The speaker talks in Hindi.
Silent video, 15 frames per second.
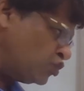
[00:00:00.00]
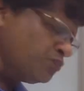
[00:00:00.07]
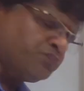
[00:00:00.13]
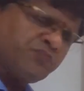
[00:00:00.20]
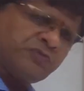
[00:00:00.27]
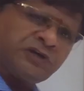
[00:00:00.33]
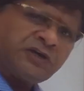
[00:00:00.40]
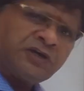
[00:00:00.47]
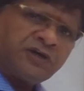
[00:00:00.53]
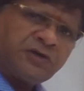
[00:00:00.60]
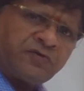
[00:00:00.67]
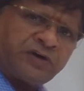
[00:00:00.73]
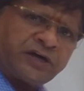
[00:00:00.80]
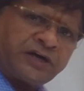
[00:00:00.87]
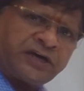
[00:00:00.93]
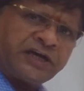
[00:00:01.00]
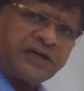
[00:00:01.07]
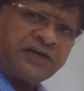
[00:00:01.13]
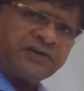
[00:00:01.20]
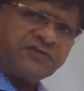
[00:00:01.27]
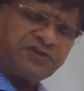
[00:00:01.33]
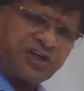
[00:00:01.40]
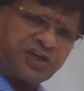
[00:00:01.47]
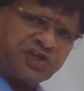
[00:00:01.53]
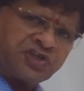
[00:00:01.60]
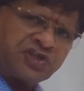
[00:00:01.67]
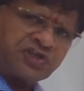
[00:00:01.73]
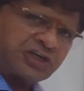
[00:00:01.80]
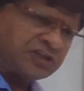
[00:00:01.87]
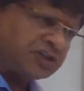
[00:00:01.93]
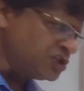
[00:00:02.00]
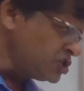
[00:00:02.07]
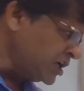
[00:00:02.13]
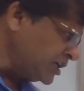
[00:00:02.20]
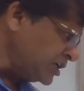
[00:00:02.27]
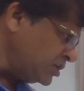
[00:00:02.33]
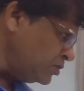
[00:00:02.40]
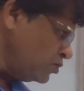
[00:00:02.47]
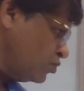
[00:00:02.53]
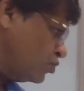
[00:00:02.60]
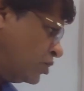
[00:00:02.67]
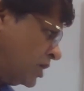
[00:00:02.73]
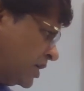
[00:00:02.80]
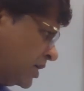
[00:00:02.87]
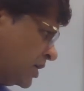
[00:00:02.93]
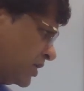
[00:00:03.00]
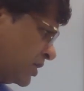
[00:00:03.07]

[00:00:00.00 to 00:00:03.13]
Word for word: रूप में वह देश शक्तिशाली होगा